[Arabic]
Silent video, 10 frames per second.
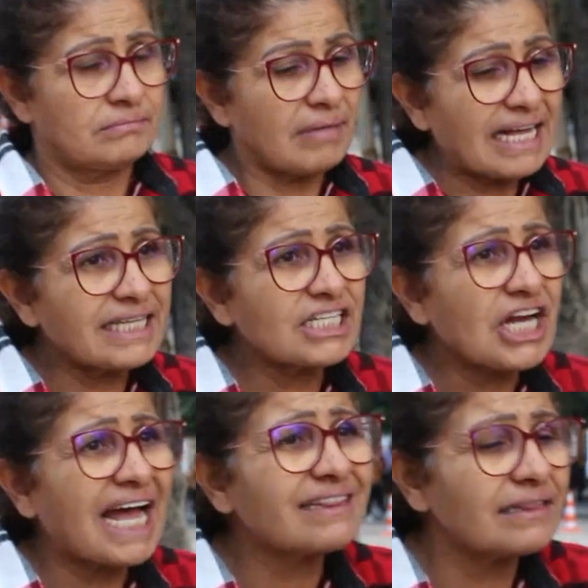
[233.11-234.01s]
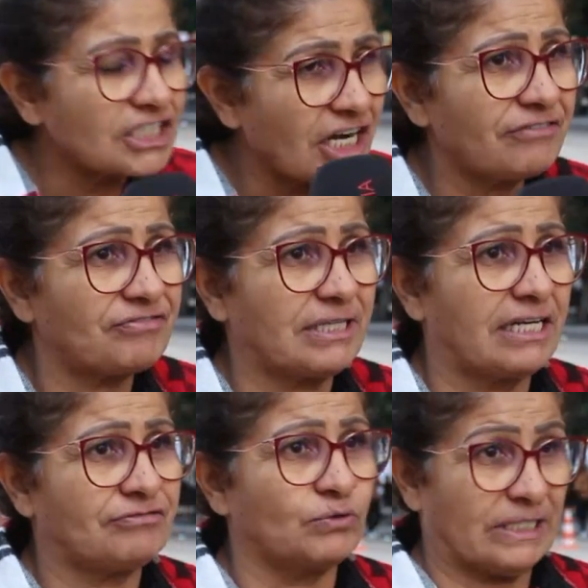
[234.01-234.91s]
ما عندهاش حتى شيء في
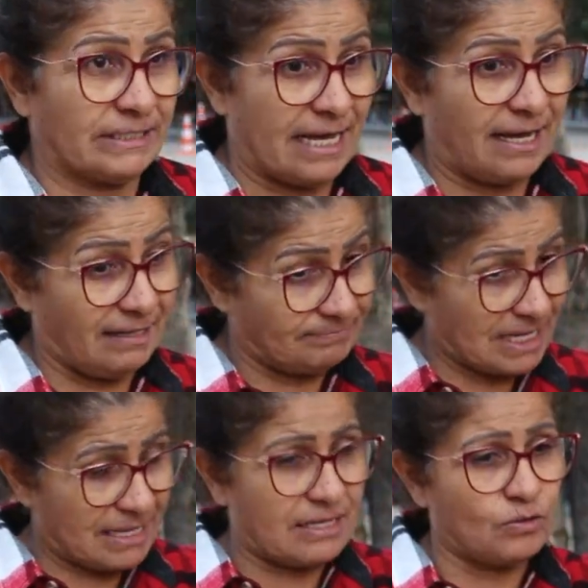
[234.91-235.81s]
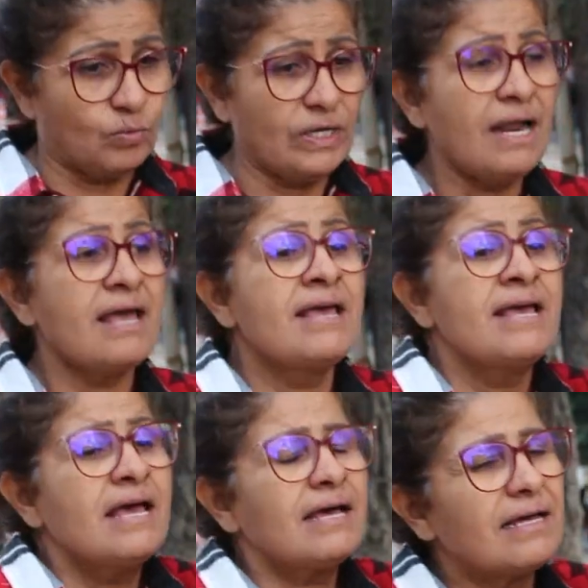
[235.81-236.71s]
التليفون نتاعها هذا الاول
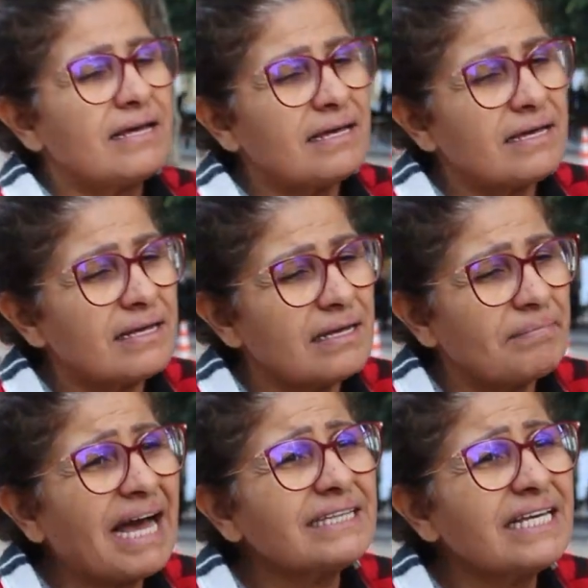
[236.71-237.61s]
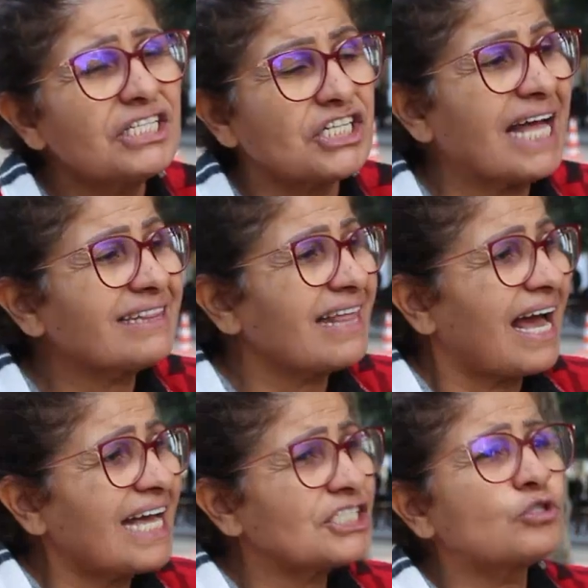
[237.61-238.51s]
آه ما عندهاش حتى
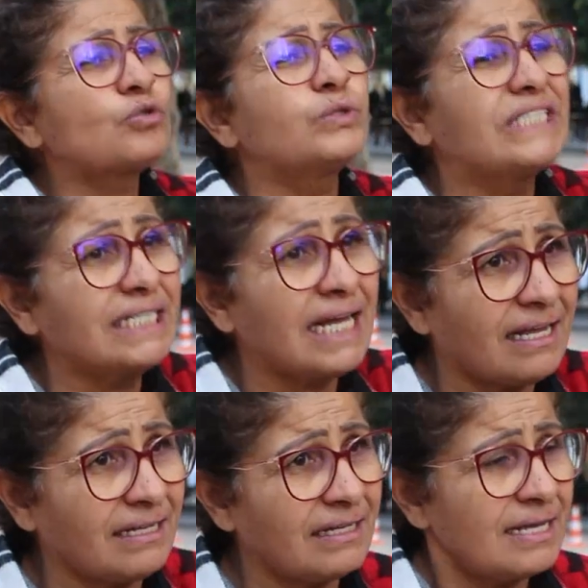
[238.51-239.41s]
حاجه تدينها